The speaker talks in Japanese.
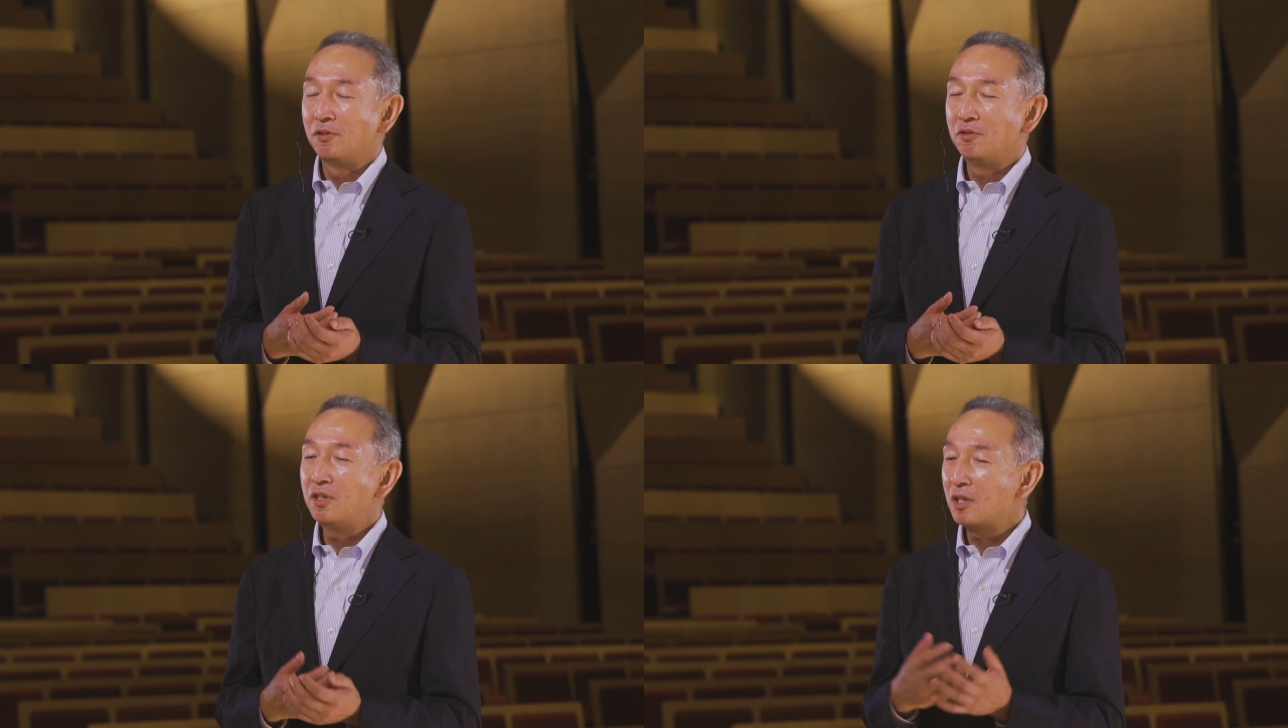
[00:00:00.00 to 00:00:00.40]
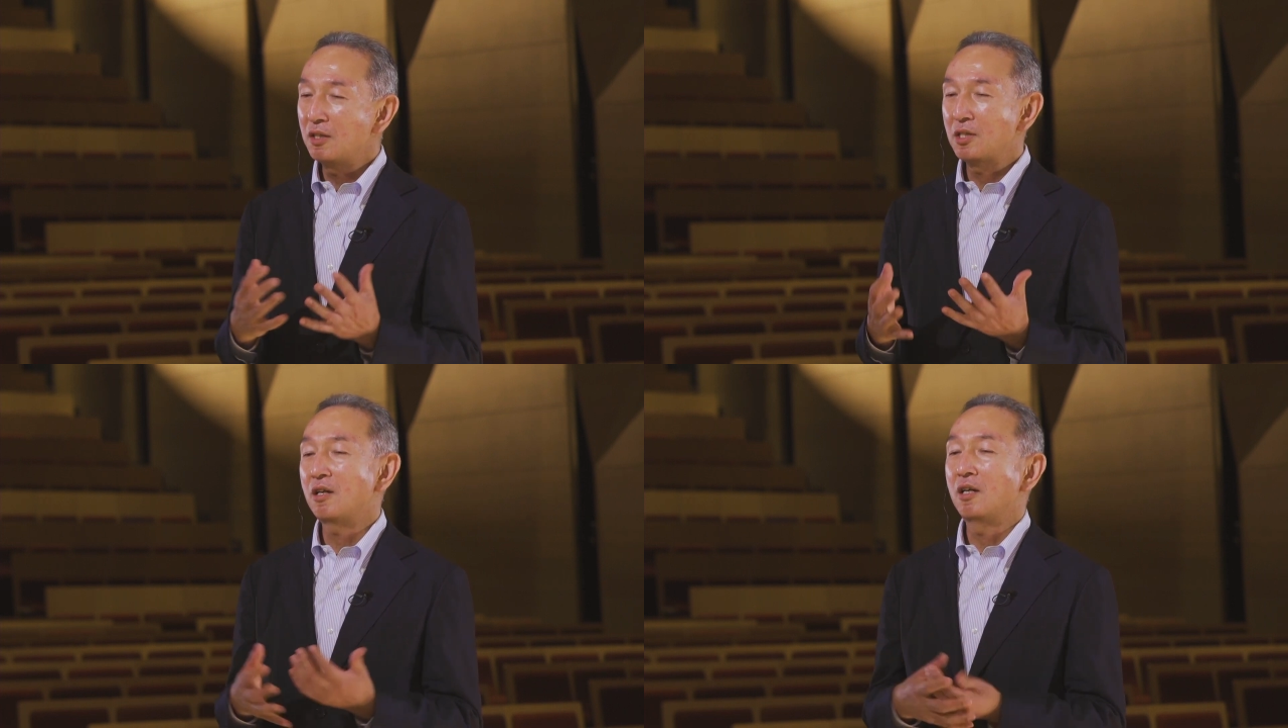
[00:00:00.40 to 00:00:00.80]
人
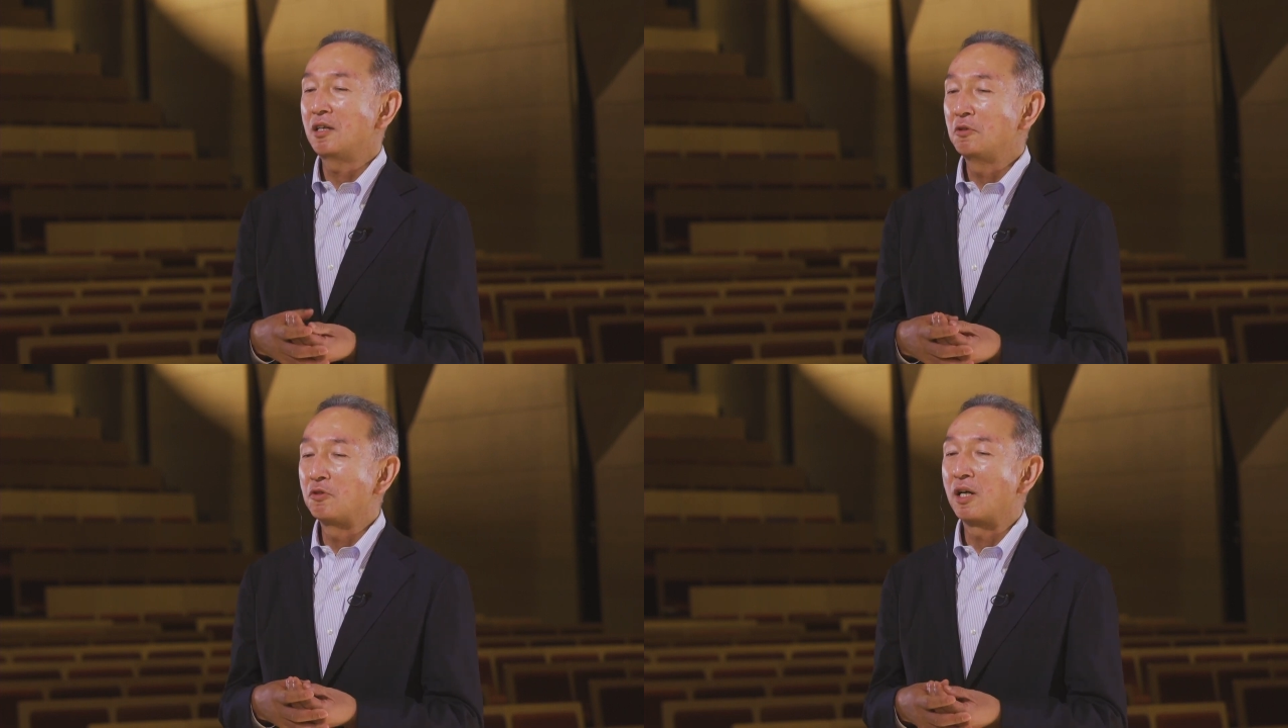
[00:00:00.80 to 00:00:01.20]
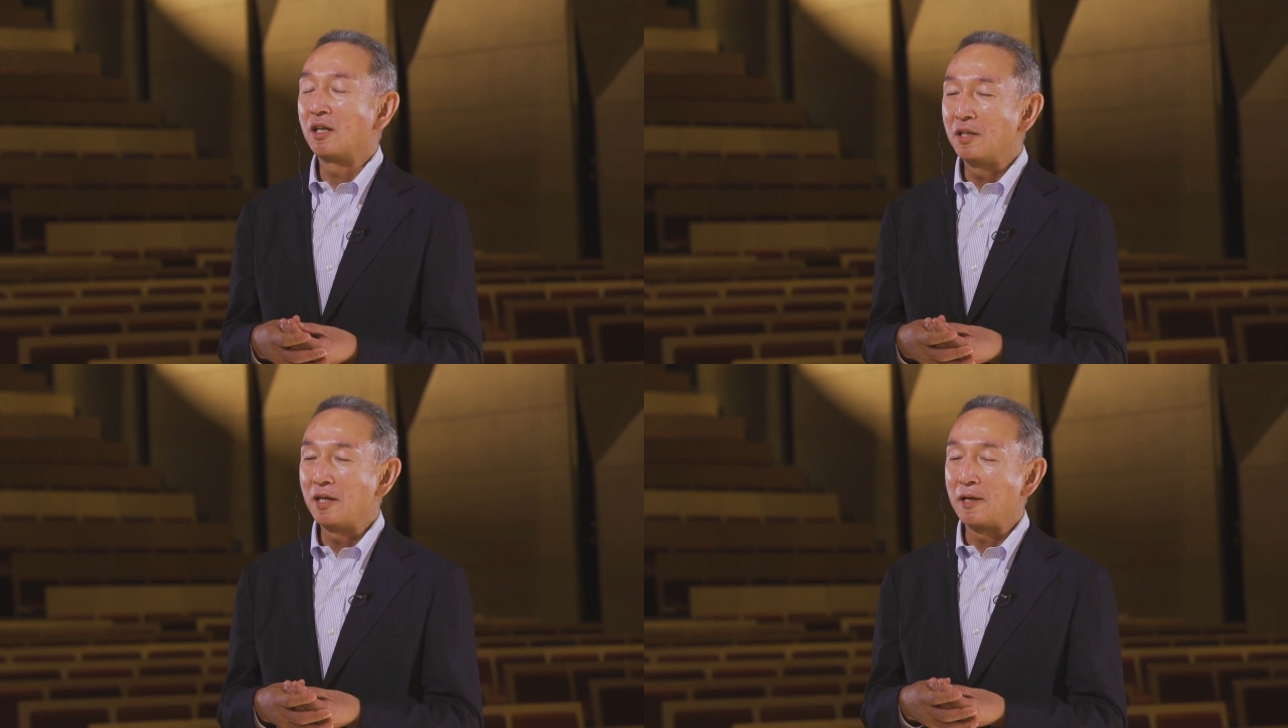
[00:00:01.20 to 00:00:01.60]
間社会の
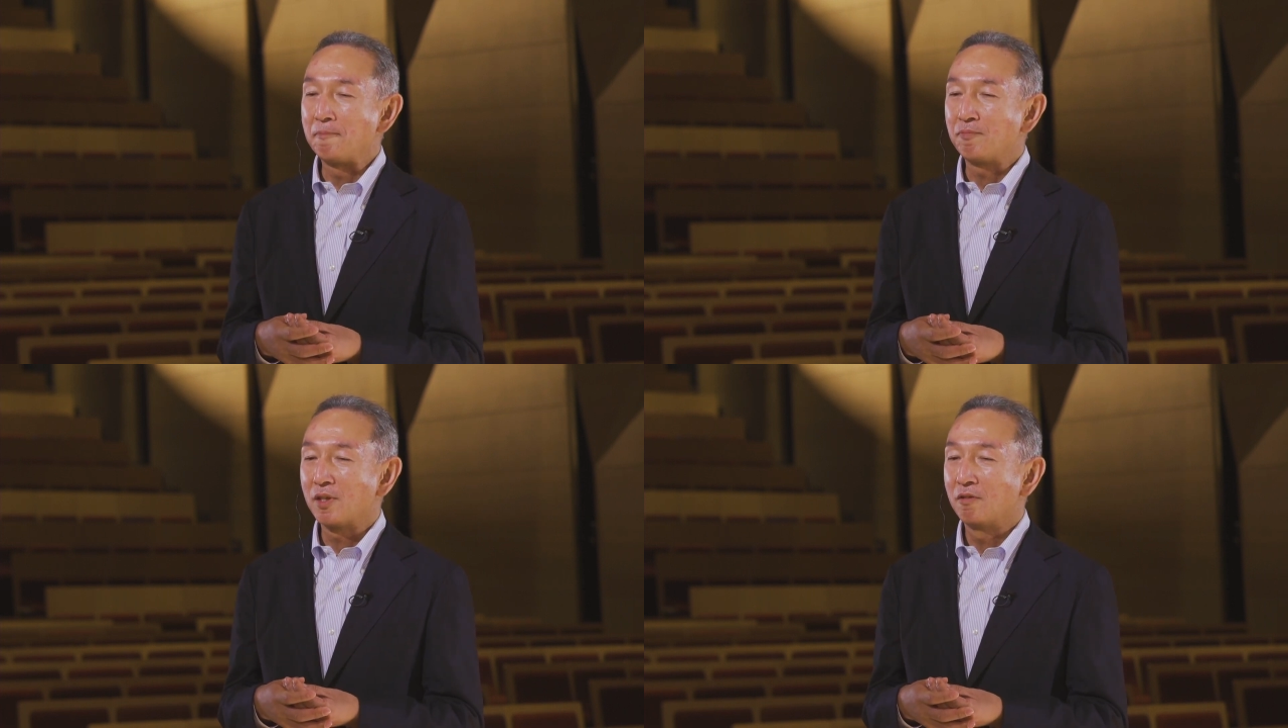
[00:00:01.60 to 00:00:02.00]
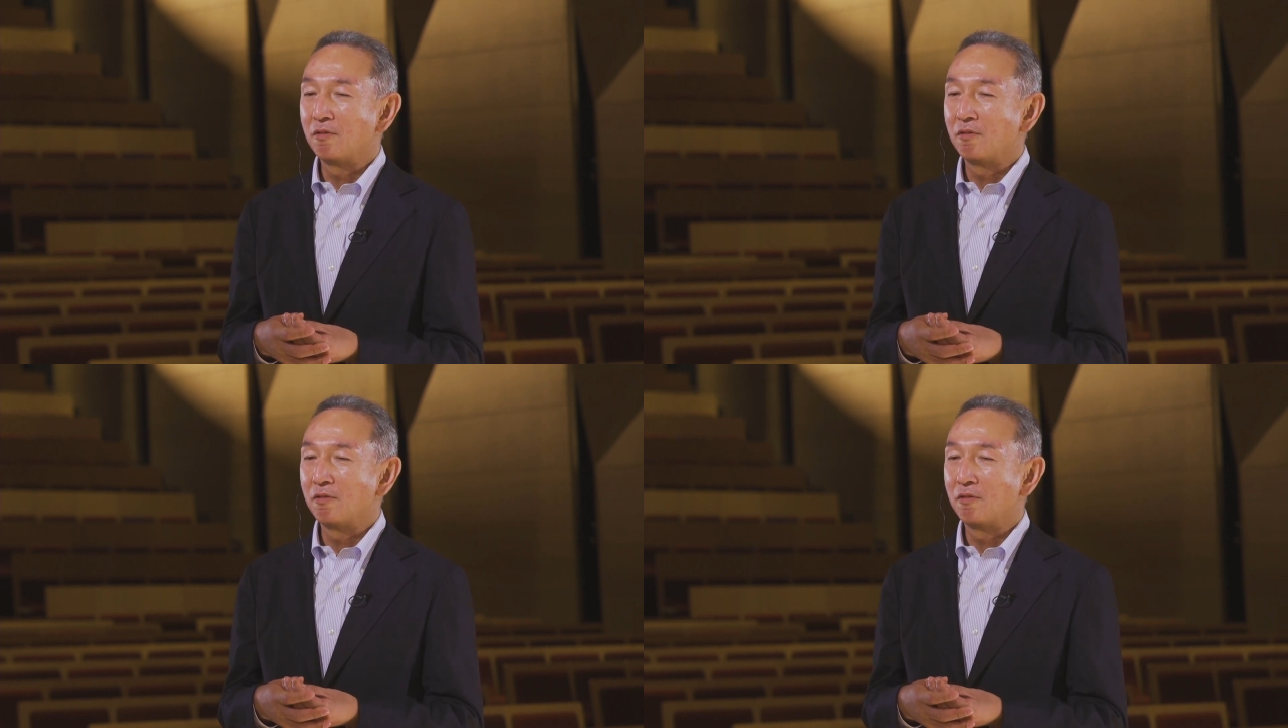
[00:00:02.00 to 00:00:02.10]
中で